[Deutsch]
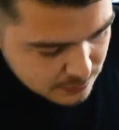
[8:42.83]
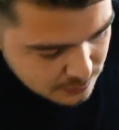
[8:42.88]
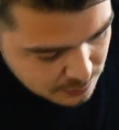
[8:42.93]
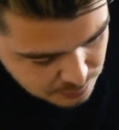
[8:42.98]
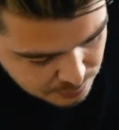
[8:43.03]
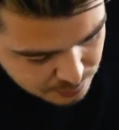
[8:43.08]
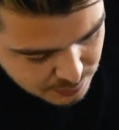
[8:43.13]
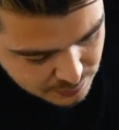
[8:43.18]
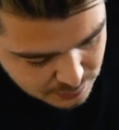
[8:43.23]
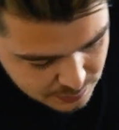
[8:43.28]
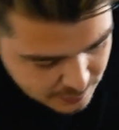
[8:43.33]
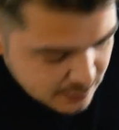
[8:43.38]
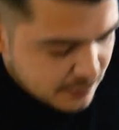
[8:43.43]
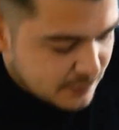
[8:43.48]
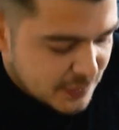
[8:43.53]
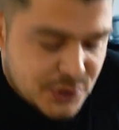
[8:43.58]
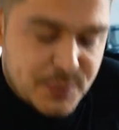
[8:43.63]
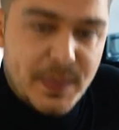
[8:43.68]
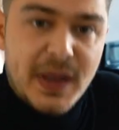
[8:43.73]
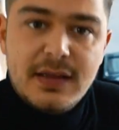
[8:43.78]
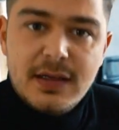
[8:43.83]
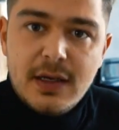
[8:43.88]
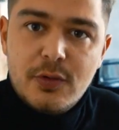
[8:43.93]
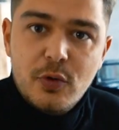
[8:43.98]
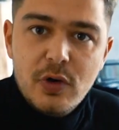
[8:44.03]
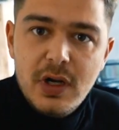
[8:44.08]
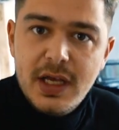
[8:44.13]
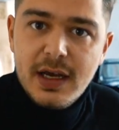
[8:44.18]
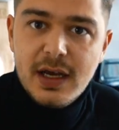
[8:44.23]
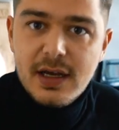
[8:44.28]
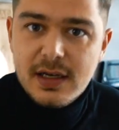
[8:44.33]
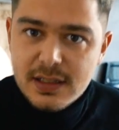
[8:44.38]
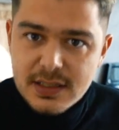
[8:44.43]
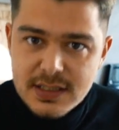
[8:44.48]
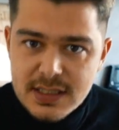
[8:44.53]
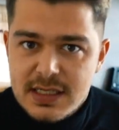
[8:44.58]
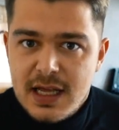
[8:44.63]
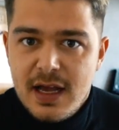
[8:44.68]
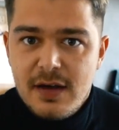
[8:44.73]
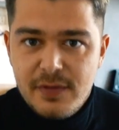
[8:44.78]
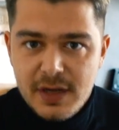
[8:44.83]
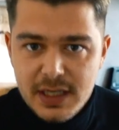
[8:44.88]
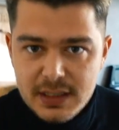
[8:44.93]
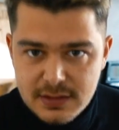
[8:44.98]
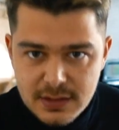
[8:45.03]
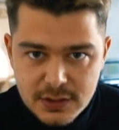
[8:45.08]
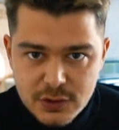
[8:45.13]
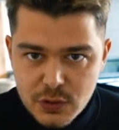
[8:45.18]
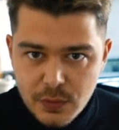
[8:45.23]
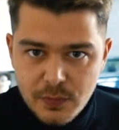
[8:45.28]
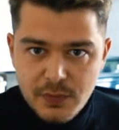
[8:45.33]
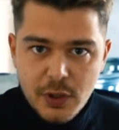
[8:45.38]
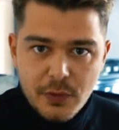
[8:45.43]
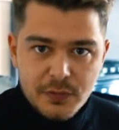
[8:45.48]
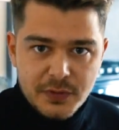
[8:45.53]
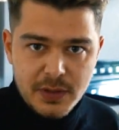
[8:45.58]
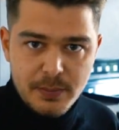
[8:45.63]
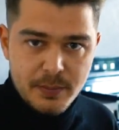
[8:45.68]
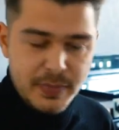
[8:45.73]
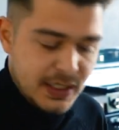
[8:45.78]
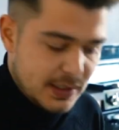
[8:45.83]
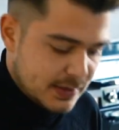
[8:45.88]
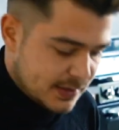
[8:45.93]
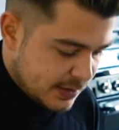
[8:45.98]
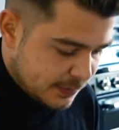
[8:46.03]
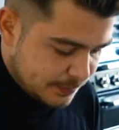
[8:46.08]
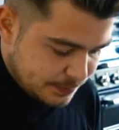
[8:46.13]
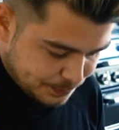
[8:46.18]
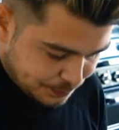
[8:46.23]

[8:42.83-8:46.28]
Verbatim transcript: äh, was Spektakuläres erwartet, so wie auf dem Bild.